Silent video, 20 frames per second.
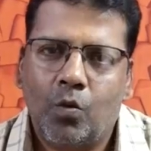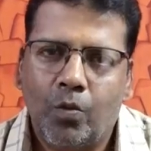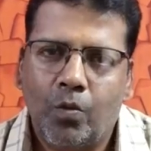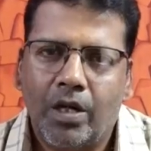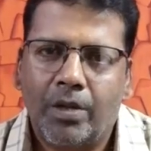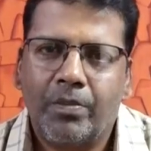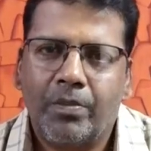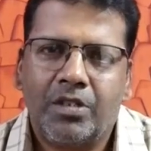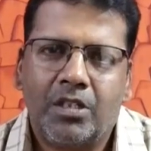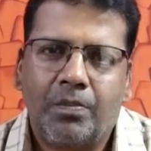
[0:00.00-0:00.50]

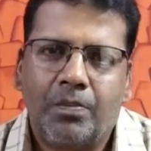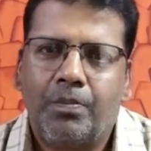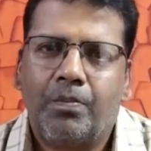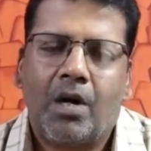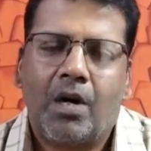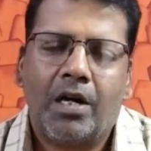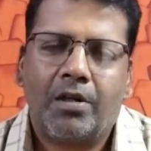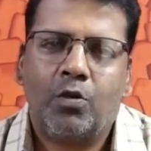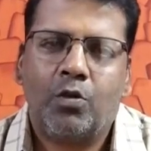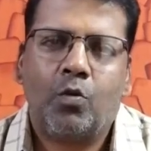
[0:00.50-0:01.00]
उम्र में जब
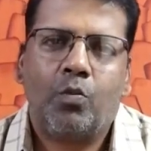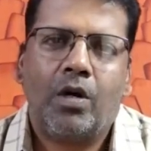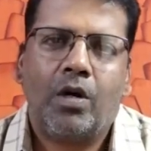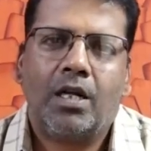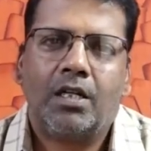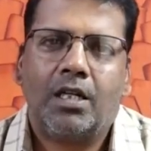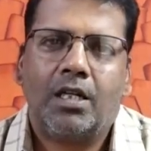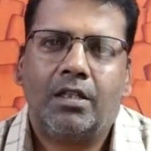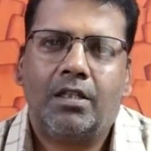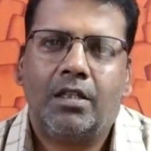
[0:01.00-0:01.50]
माँ की
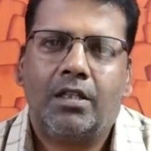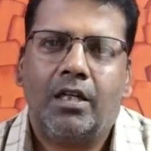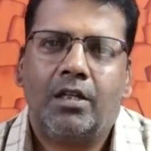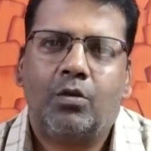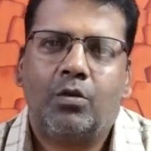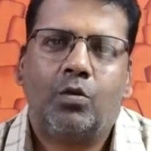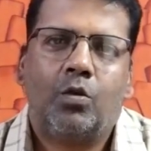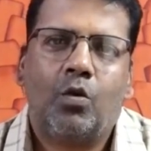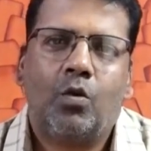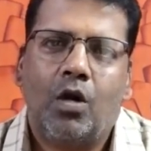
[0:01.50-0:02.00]
उम्र आ जाती है
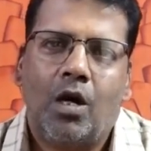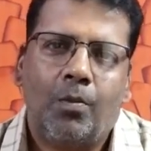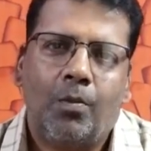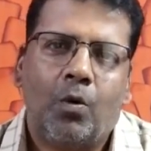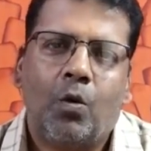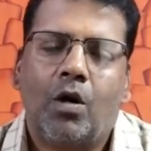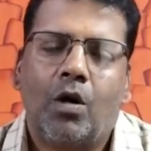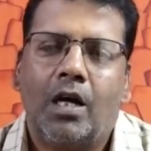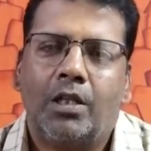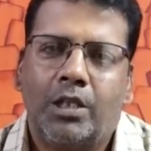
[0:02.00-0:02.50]
तो
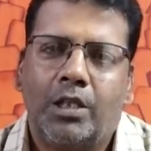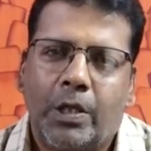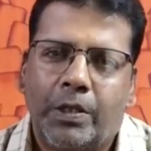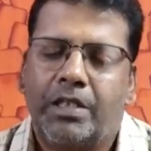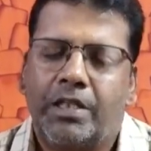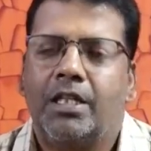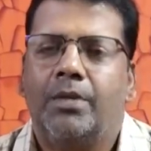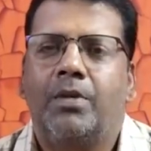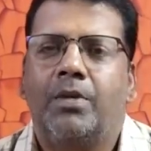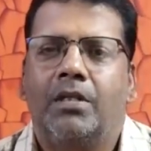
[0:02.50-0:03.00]
हम लोग का
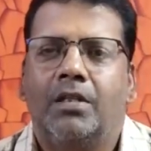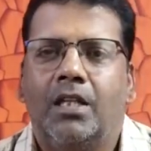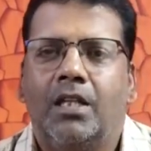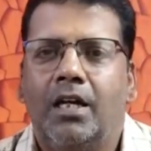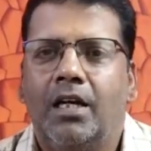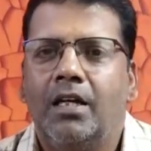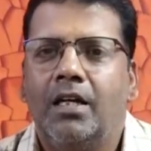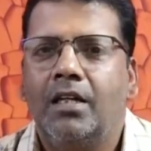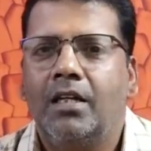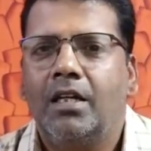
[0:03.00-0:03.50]
दायित्व
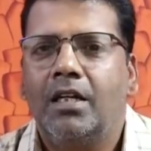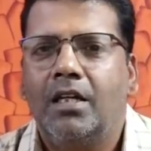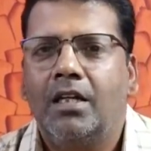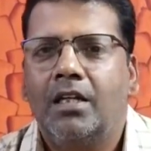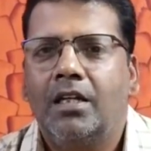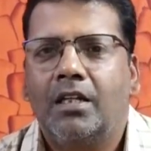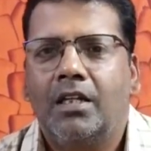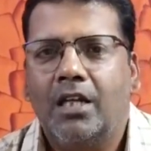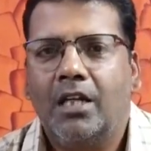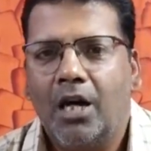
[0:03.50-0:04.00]
बनता है
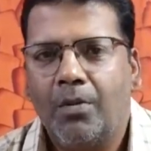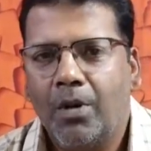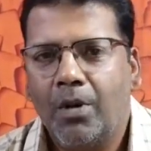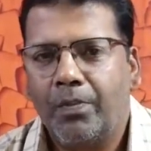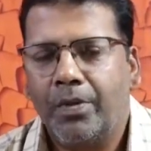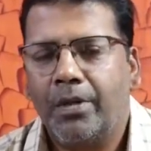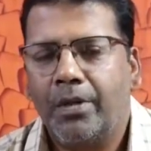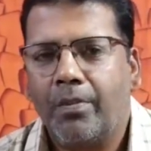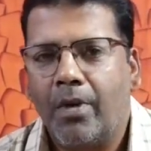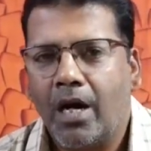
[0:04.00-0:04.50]
कि हम
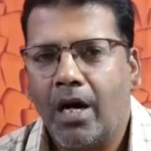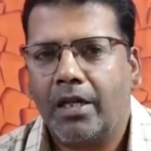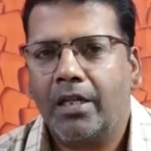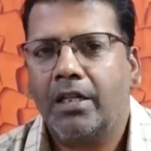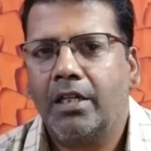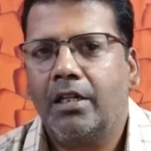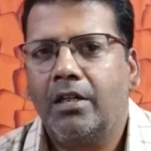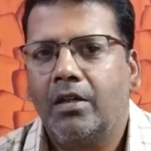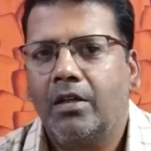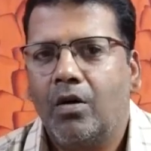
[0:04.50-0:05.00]
अपनी माँ
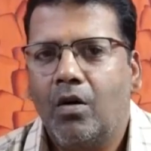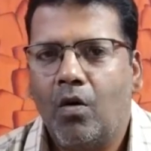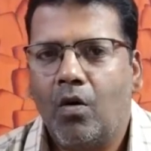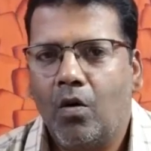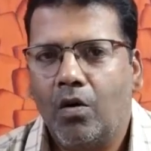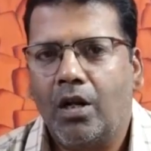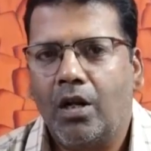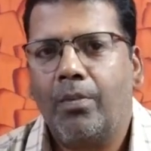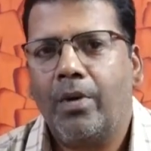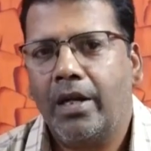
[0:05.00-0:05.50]
की
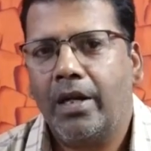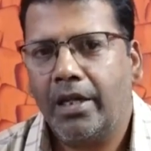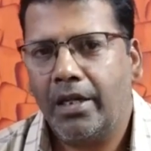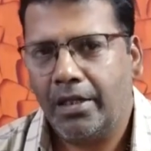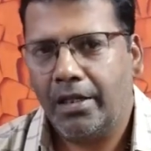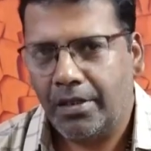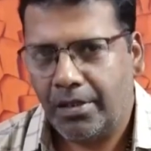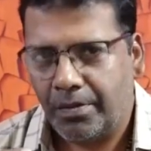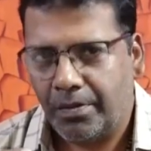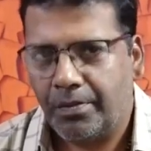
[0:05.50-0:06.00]
और
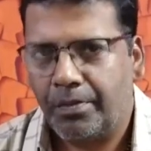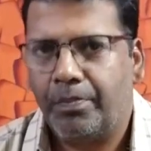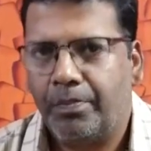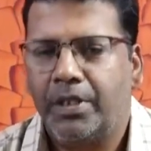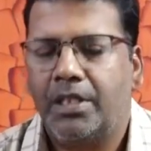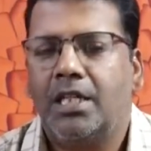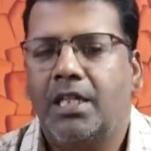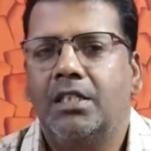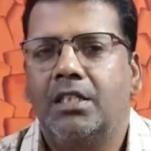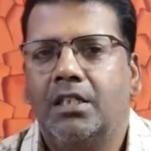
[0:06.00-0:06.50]
हमारे
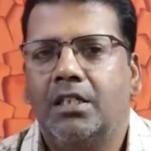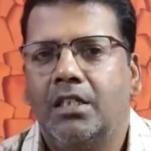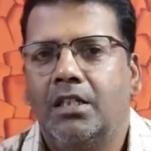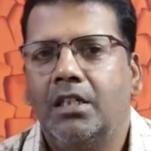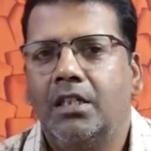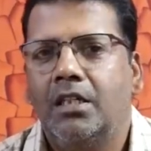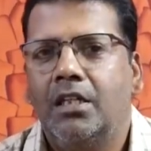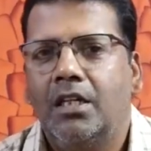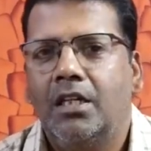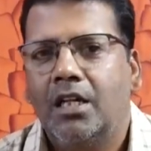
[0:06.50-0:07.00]
पिताजी की
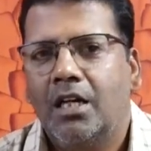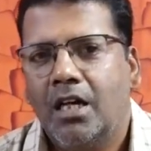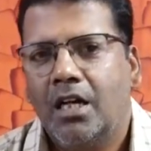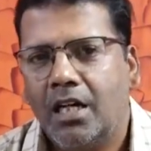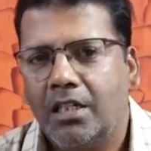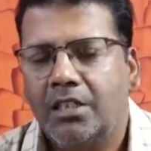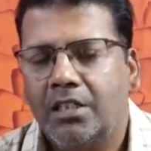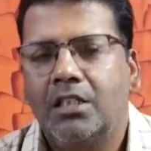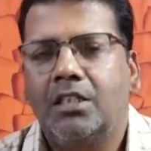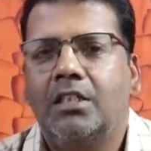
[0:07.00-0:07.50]

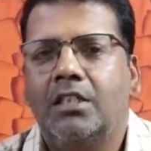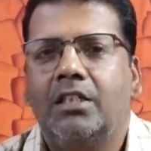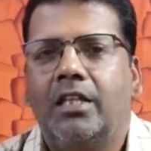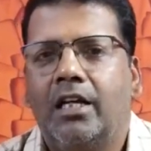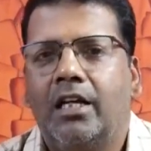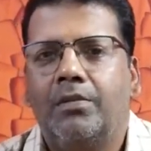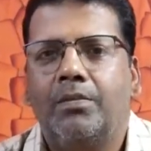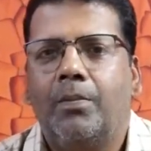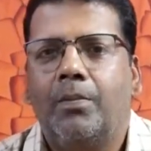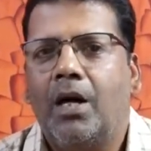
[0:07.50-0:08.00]
अच्छी सी
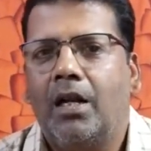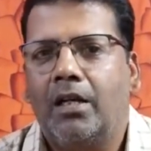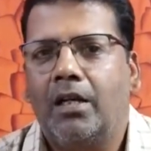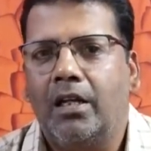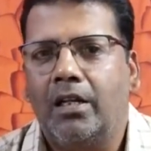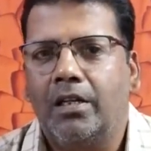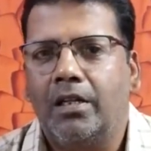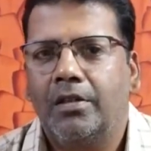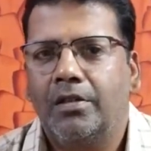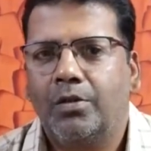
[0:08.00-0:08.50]
देखभाल
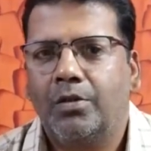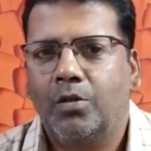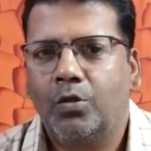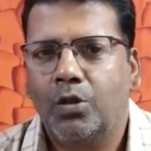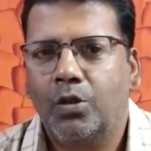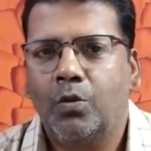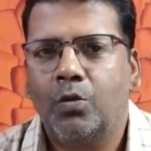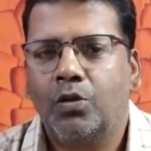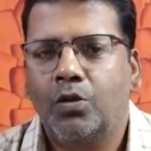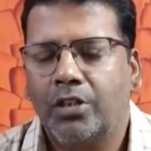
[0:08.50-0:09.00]
करें
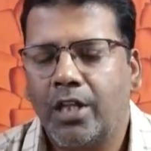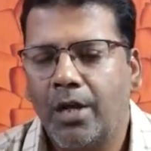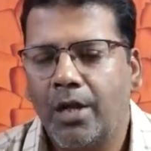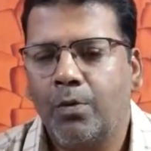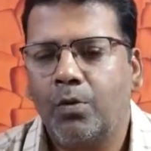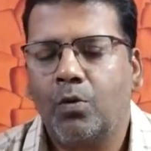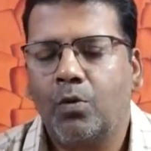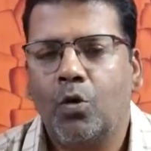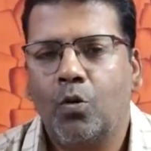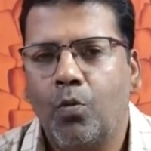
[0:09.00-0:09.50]
क्योंकि उस
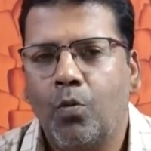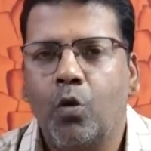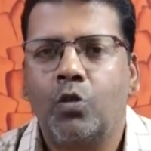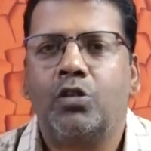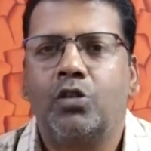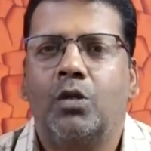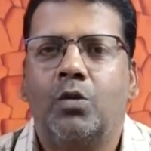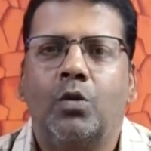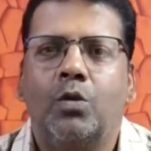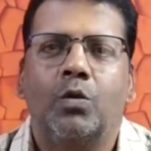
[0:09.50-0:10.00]
टाइम उनको
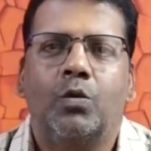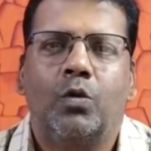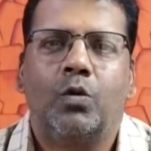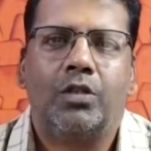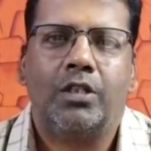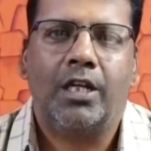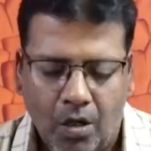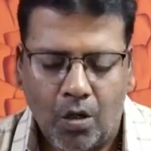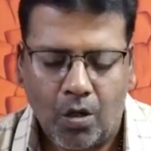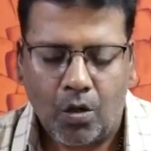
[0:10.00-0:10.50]
बहुत ज़रूरत
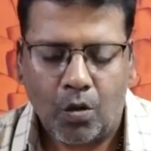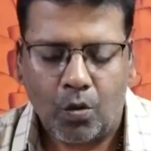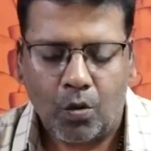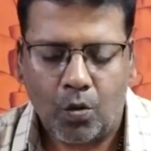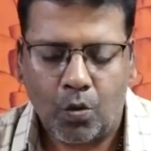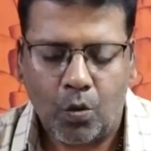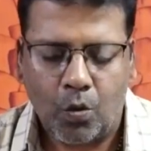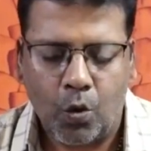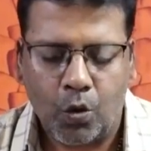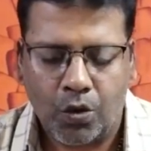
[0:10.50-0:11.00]
होती
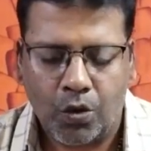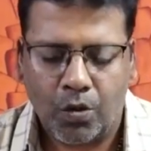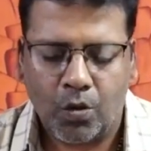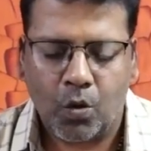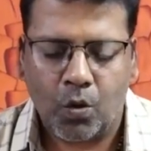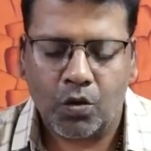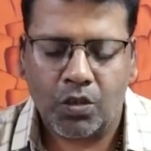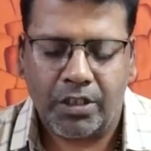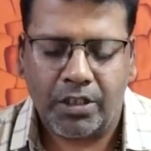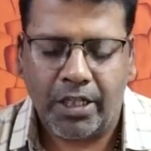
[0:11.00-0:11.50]
है
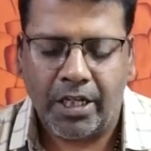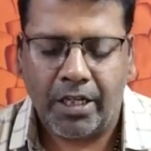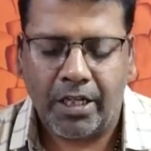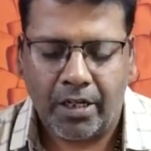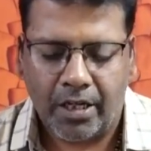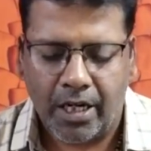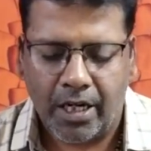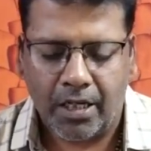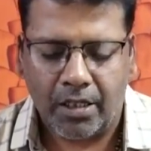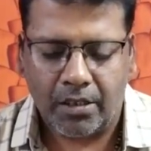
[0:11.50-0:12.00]
घुटनों से
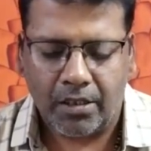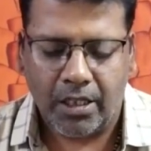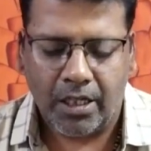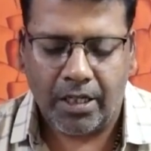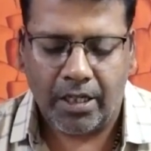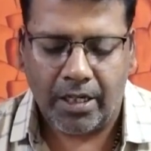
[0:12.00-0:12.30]
रेंगते